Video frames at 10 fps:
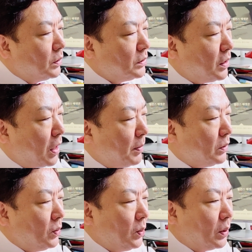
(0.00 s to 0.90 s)
이제
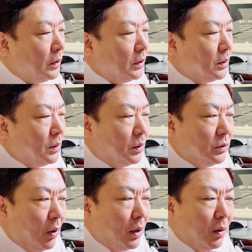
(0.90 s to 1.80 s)
아마도
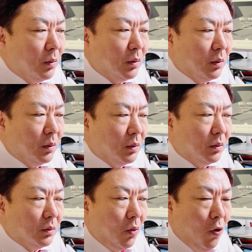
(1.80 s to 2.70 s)
저랑
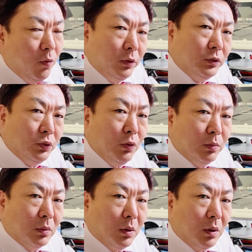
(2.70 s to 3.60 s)
호흡을
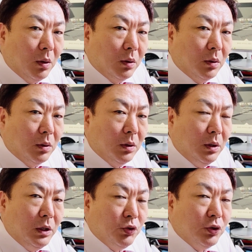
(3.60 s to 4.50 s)
좀
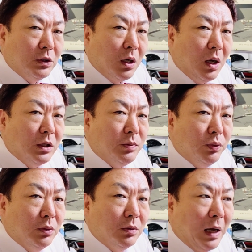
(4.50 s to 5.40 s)
일, 이 주 이상 하신
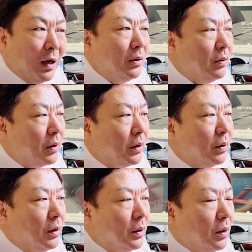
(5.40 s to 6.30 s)
분들은 알 거예요.
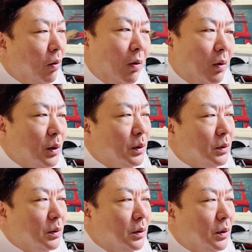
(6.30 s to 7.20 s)
어?
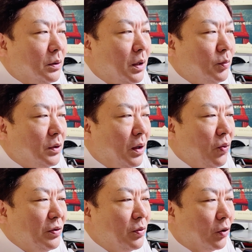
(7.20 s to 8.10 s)
이세무사가
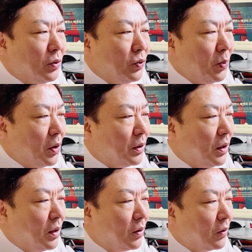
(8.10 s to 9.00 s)
오늘 어떤 종목
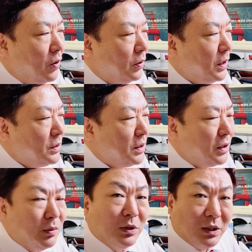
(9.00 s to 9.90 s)
할까? 어, 현대차
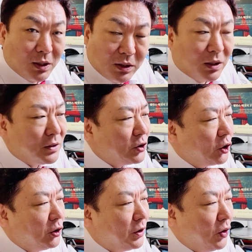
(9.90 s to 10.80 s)
아니면
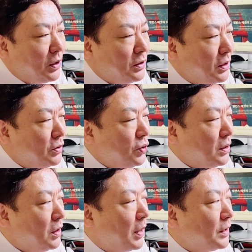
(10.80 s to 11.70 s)
기아차겠죠. 근데 현대차는
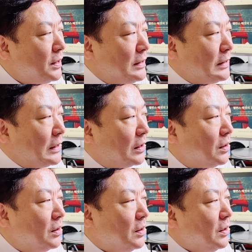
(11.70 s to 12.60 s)
최근에 많이
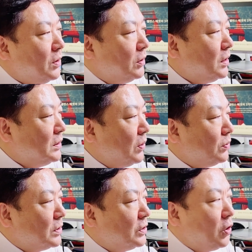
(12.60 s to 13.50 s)
했으니까 현대차
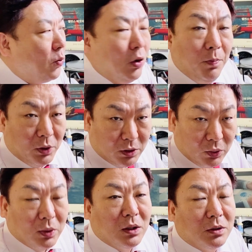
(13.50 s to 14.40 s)
오늘 이 점 오일 퍼센트
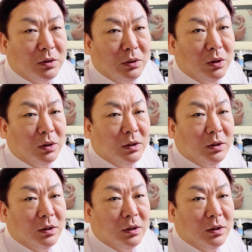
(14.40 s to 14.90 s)
올랐거든요.